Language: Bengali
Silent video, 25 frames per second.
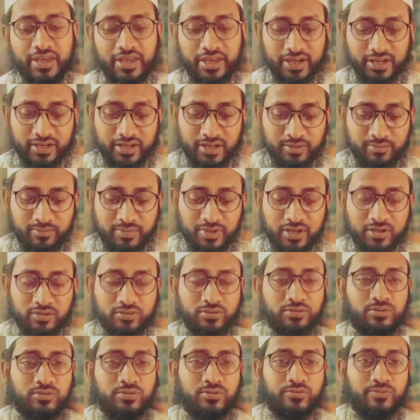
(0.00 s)
এক নাম্বারও
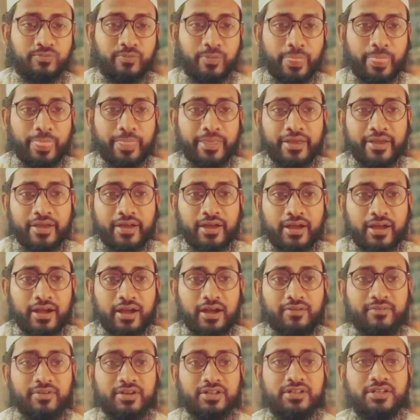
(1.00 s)
তো
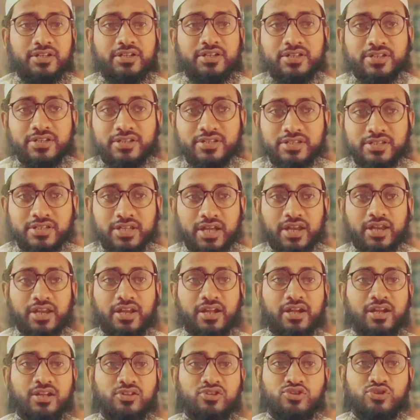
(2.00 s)
আমাদের চার
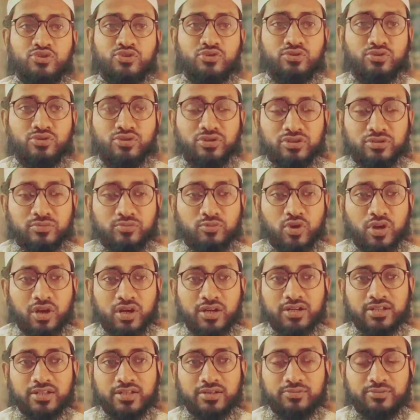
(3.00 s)
রাকাত শূন্যতে
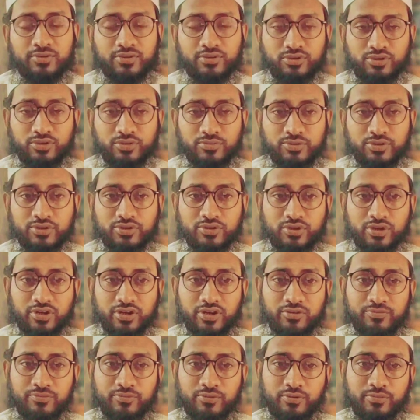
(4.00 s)
মোয়াক্কাদা পড়তে হবে
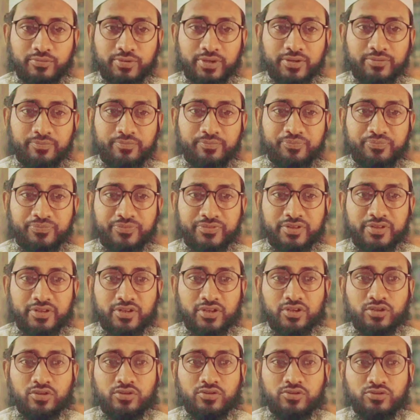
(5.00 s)
জোহরের পূর্বে
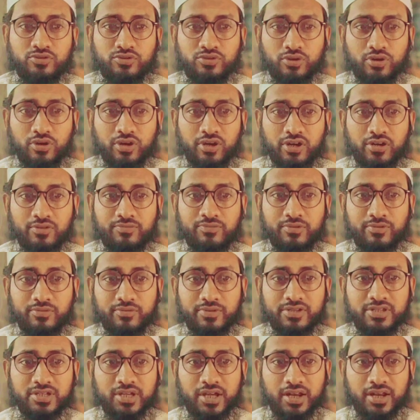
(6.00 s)
জহরের
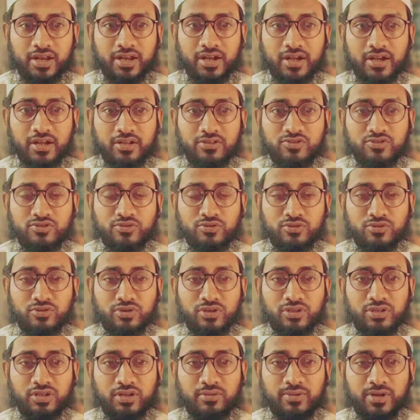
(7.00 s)
পূর্বে চার রাকাত
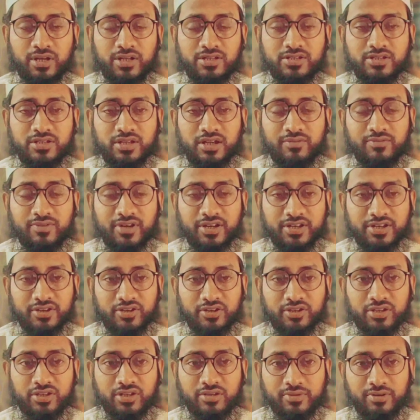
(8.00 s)
সুন্নত নামাজ আমরা
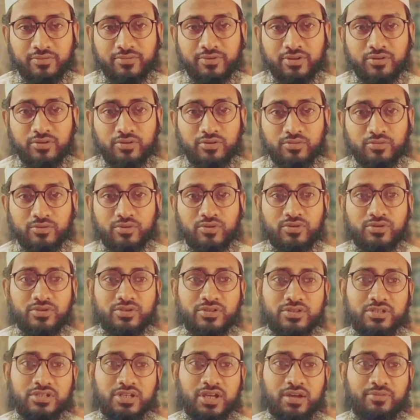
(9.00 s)
নিয়ত এইভাবে করব
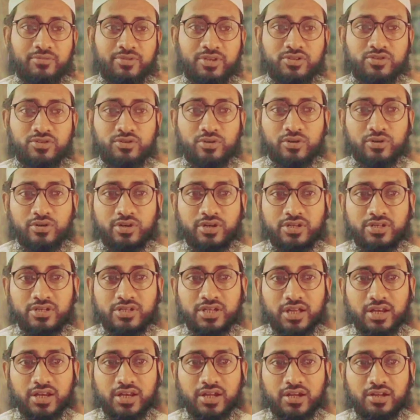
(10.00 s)
যে আমি জহরের
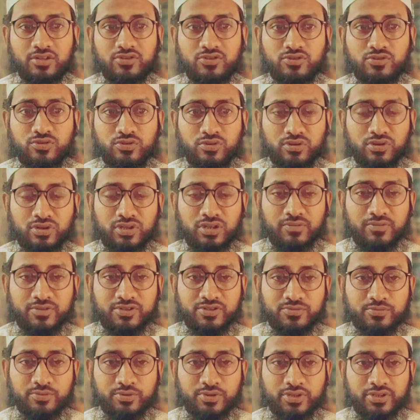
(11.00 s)
চার রাকাত সুন্নত
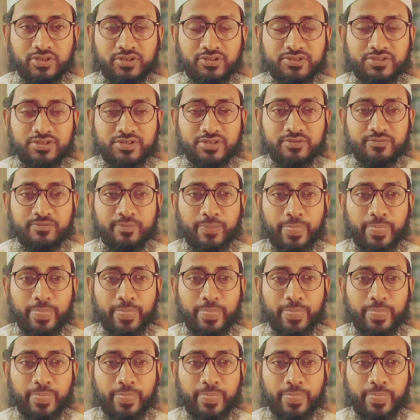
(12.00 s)
নামাজ পড়িতেছি